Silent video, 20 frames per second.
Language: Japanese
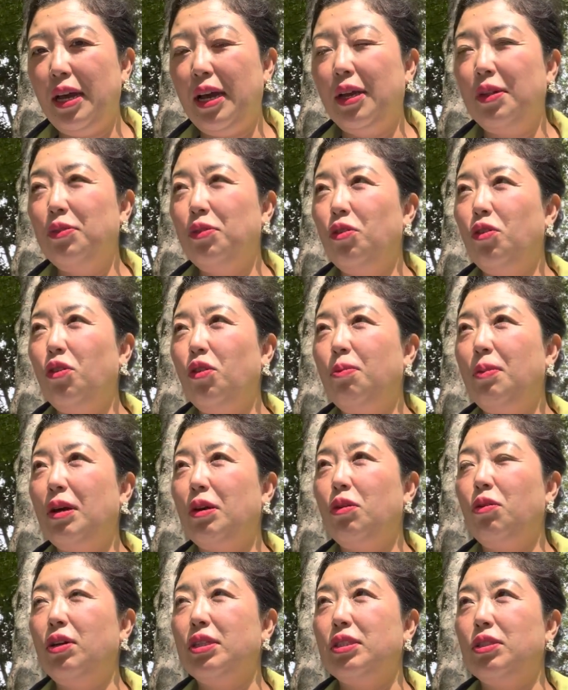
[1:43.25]
あの、まあ
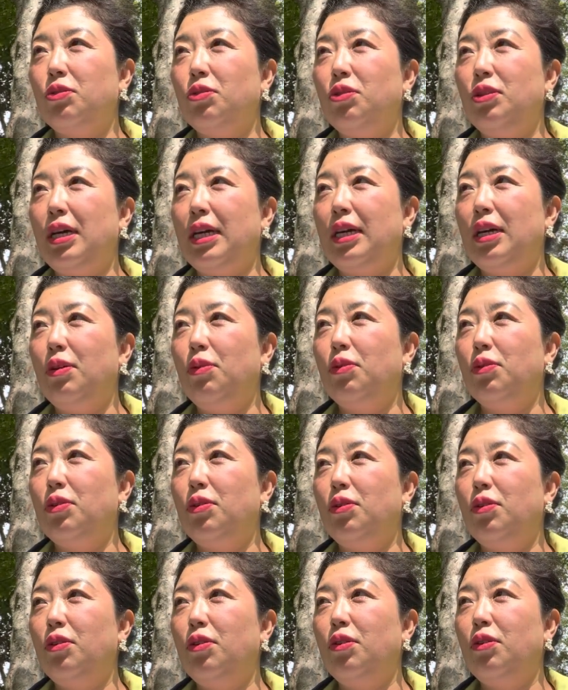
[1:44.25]
5月の中
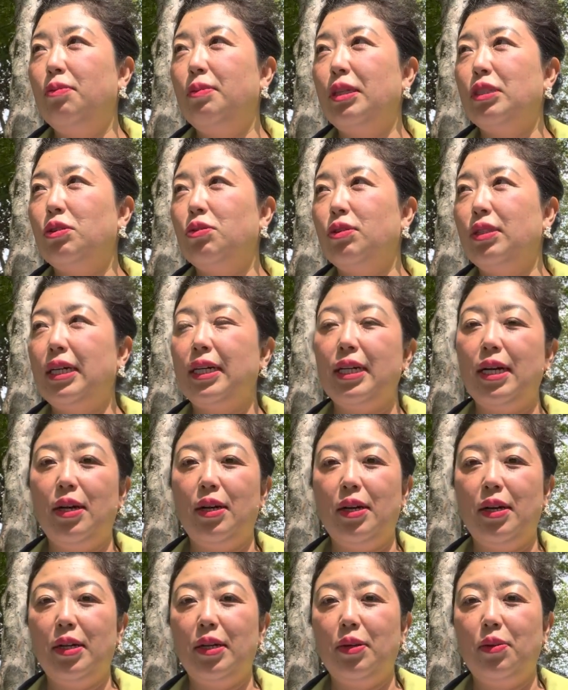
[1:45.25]
頃、まあちょっと
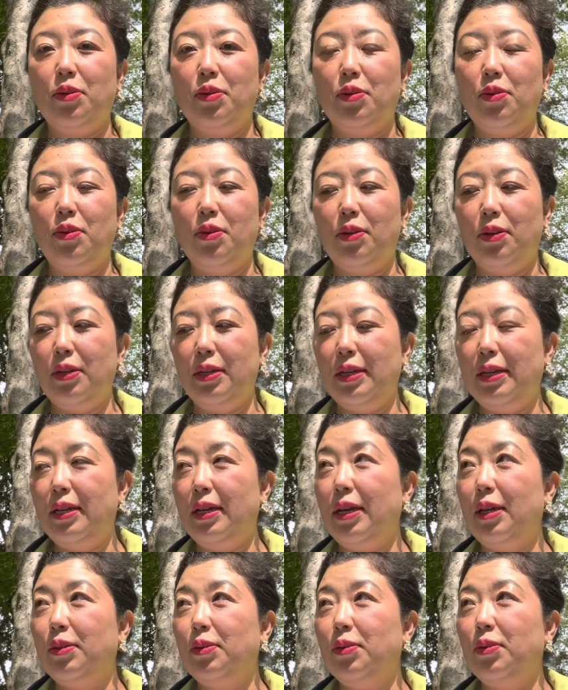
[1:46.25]
中頃、
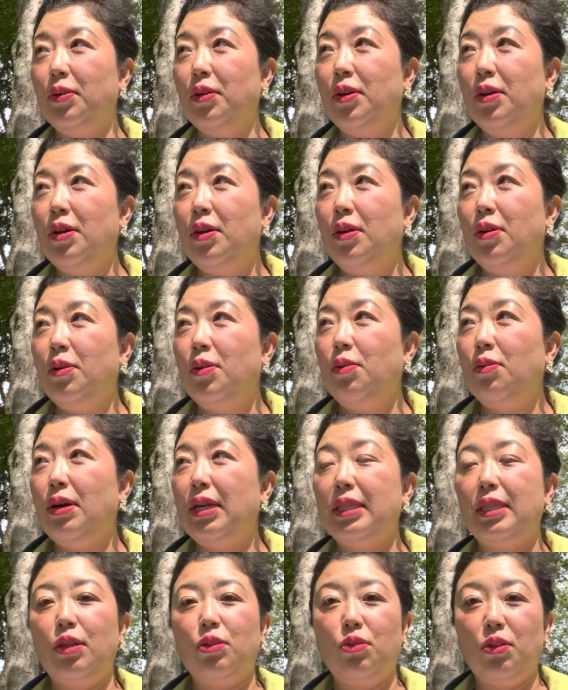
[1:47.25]
あの、終
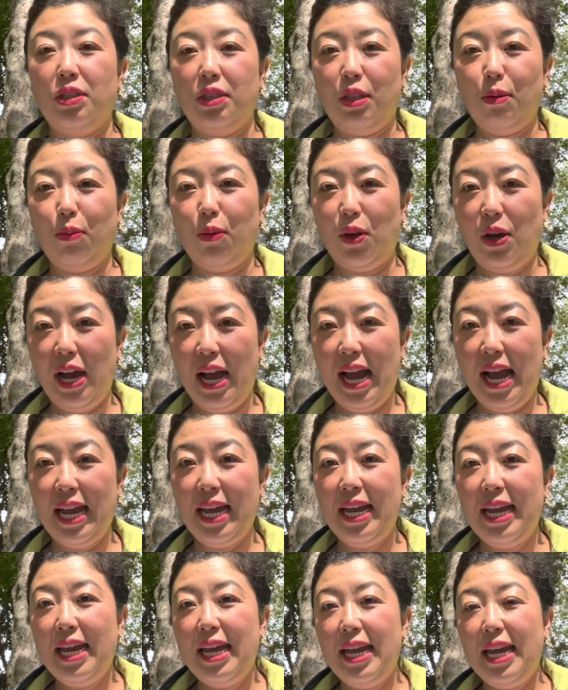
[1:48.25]
わったと言っても。はい。